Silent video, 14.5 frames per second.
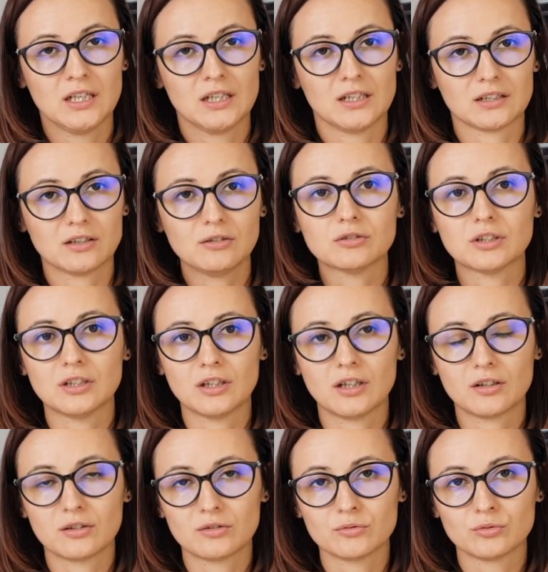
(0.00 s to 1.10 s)
dlatego
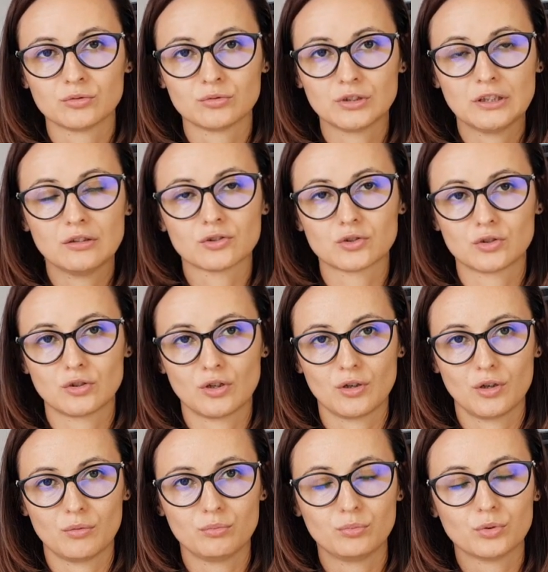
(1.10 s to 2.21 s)
ta mm, ilość
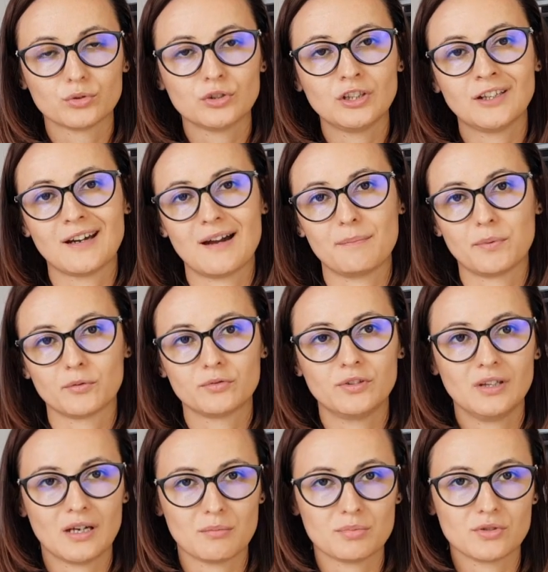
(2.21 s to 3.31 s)
e, błonnika
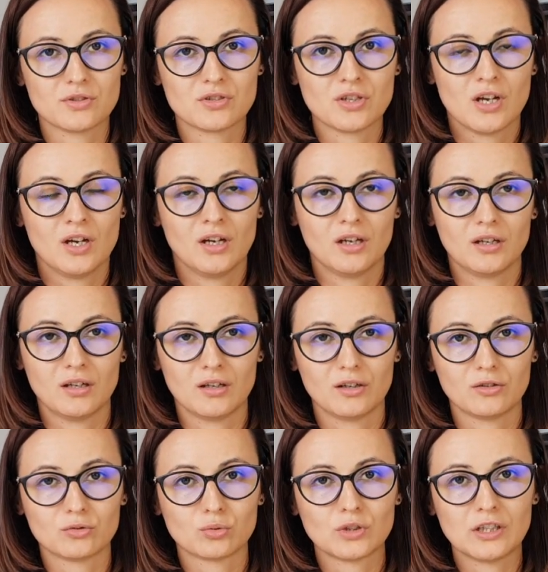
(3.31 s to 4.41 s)
powinna być
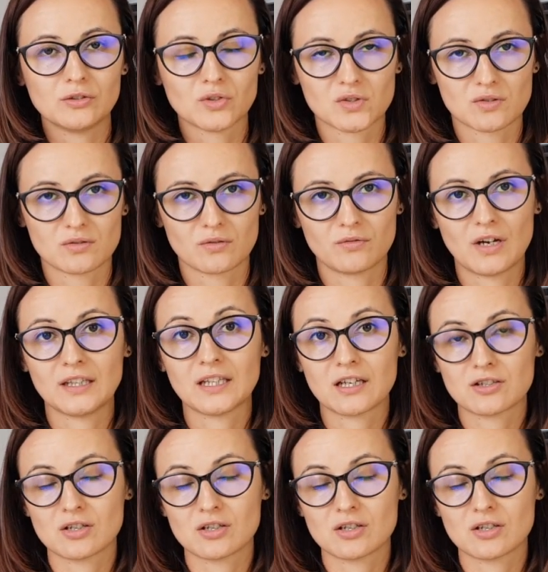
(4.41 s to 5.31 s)
e, tutaj dostosowana.